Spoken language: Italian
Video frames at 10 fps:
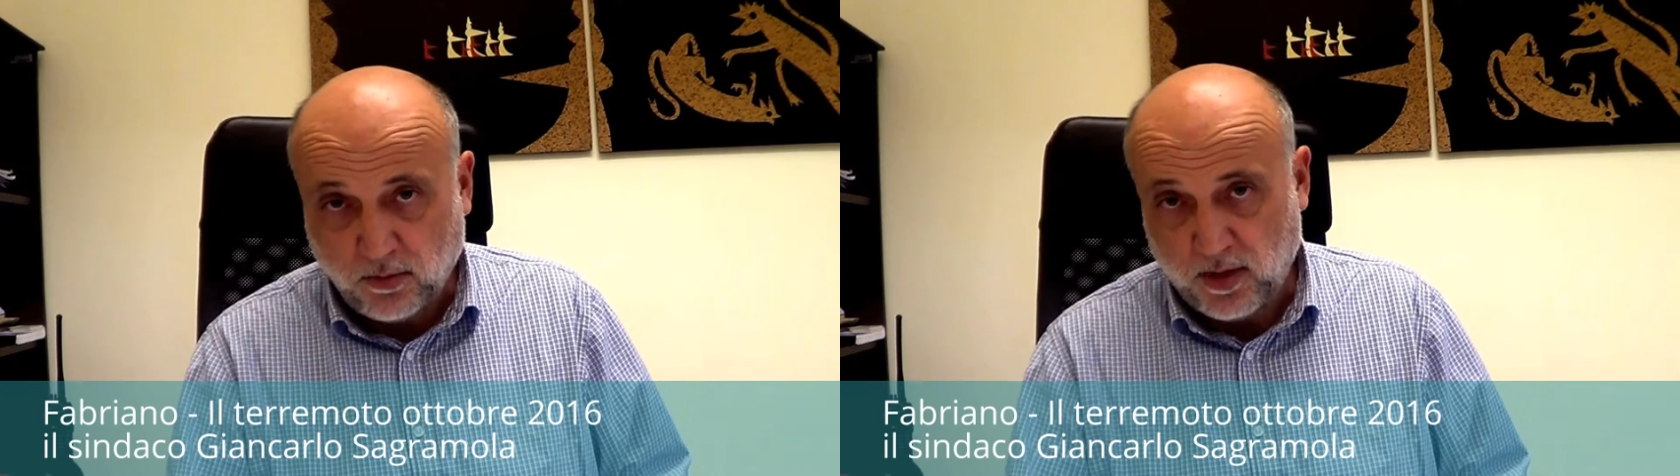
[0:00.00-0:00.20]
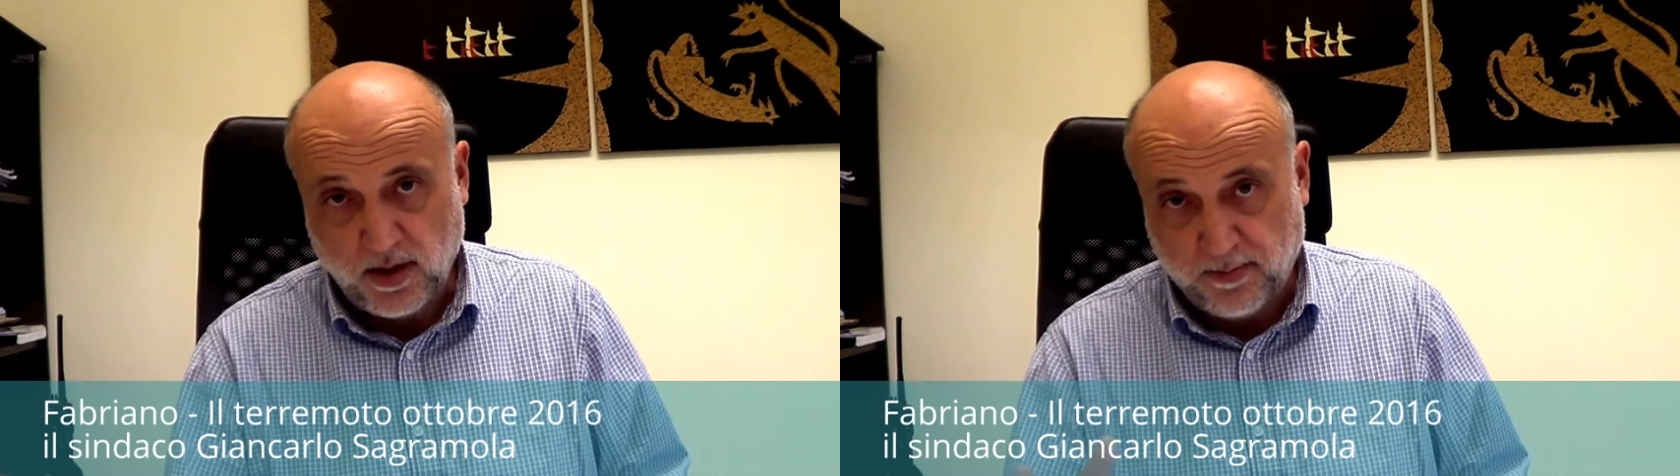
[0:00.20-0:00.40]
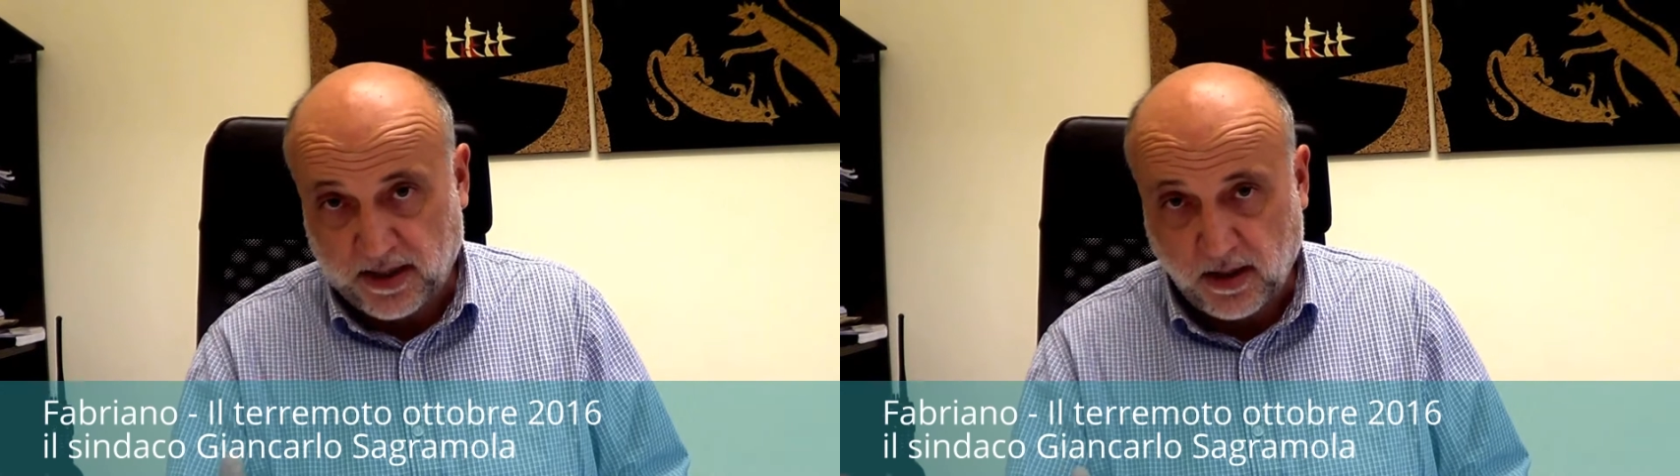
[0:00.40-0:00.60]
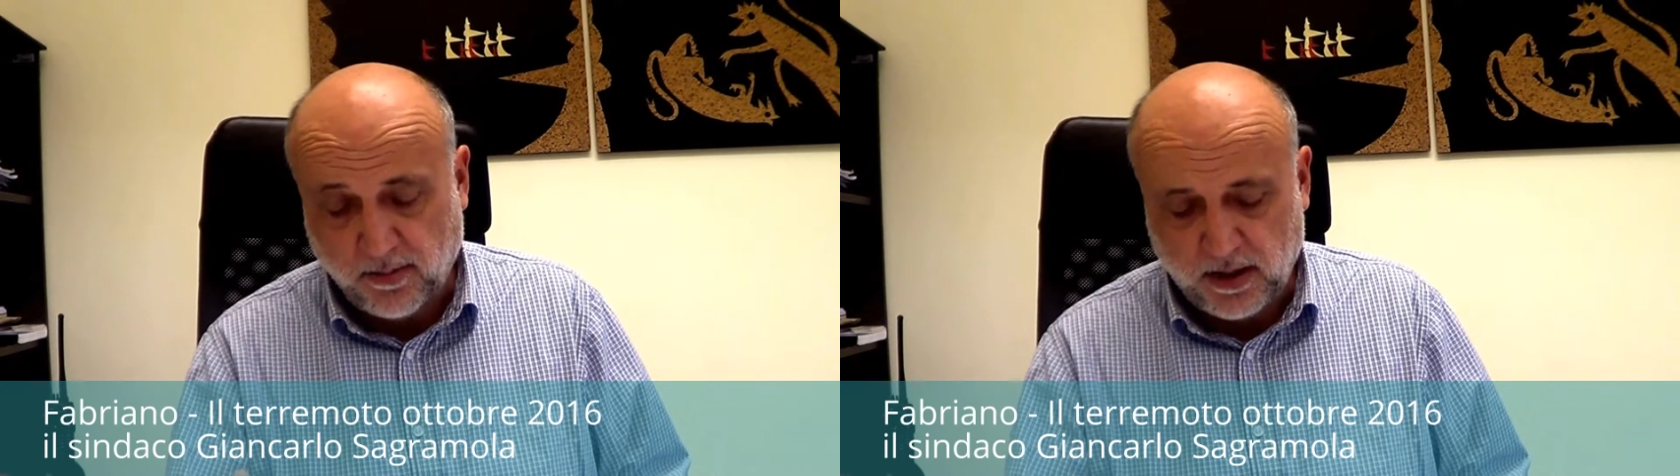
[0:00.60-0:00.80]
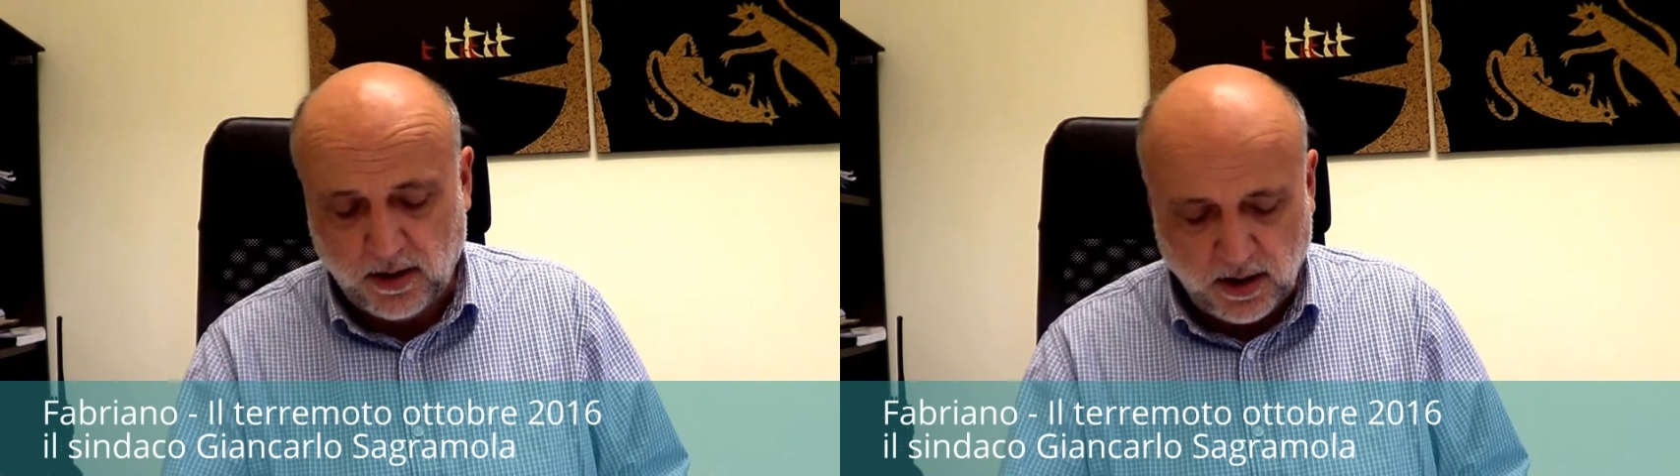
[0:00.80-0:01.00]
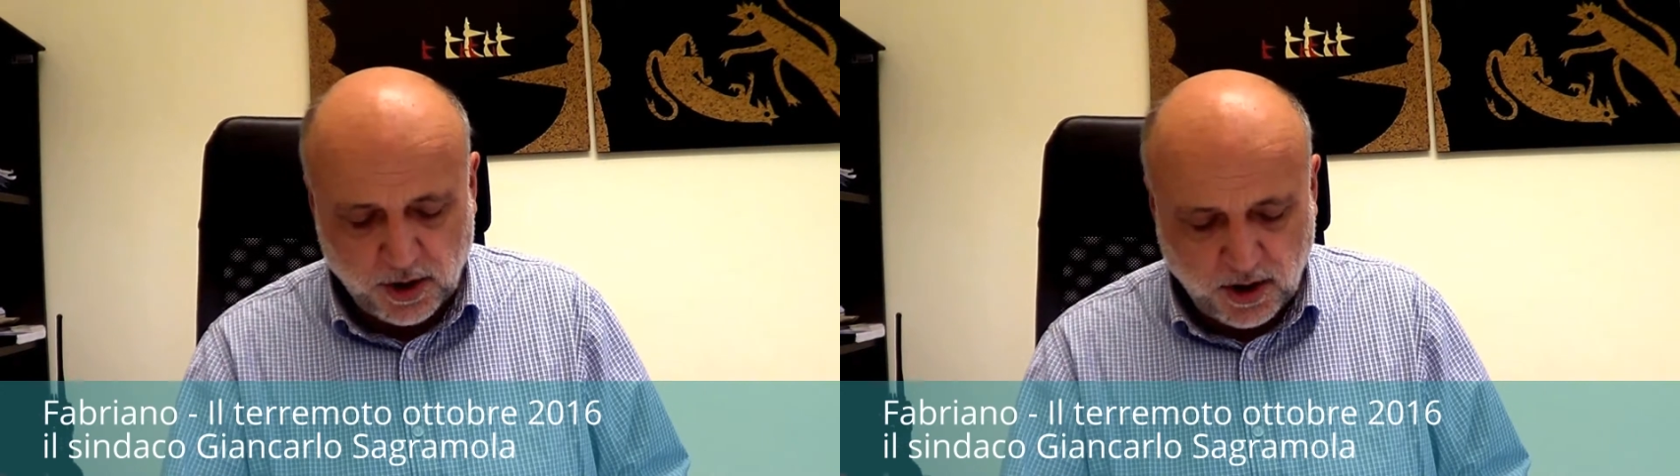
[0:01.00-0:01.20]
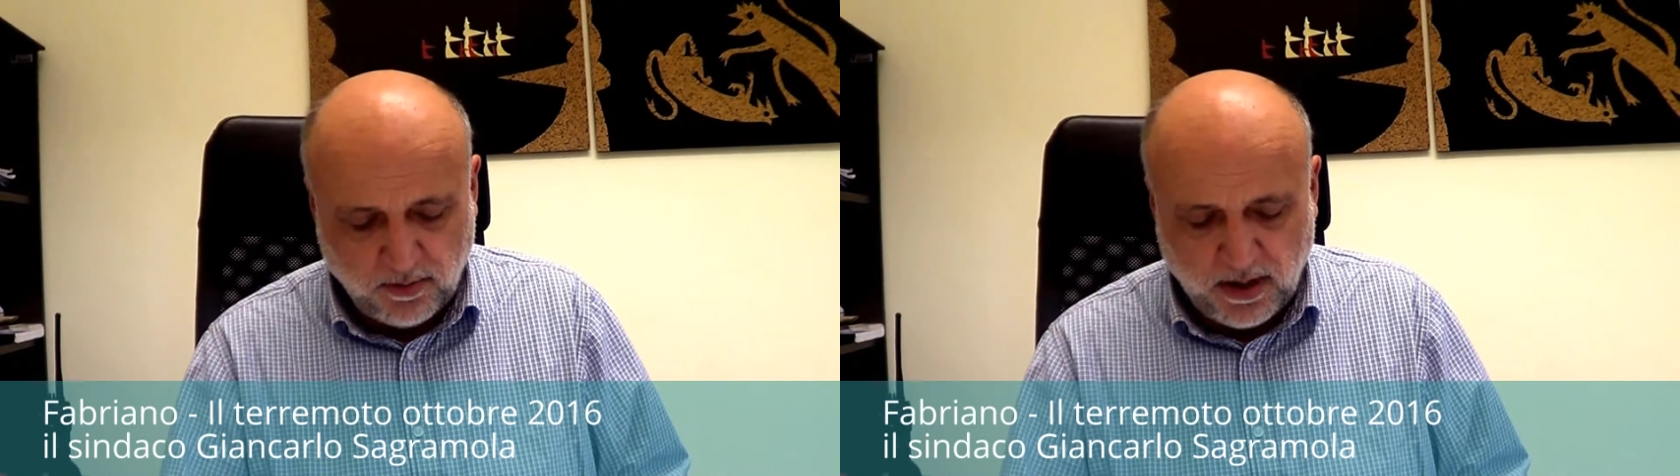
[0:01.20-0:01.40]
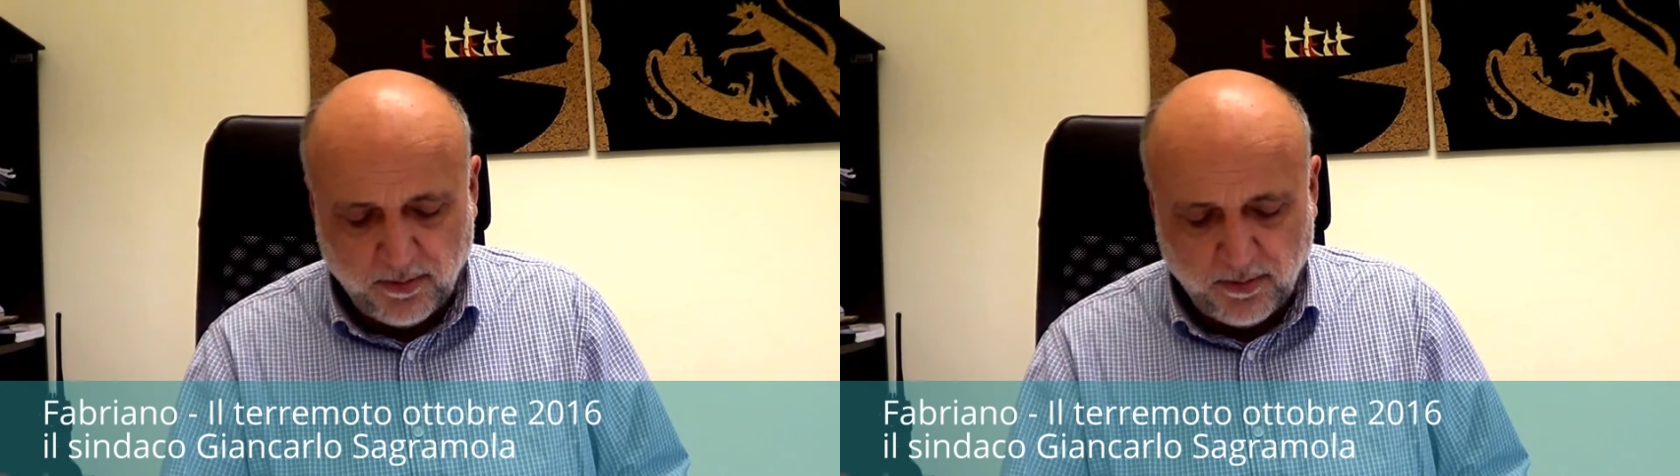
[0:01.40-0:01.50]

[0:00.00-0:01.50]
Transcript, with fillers: quindi appartamenti inagibili,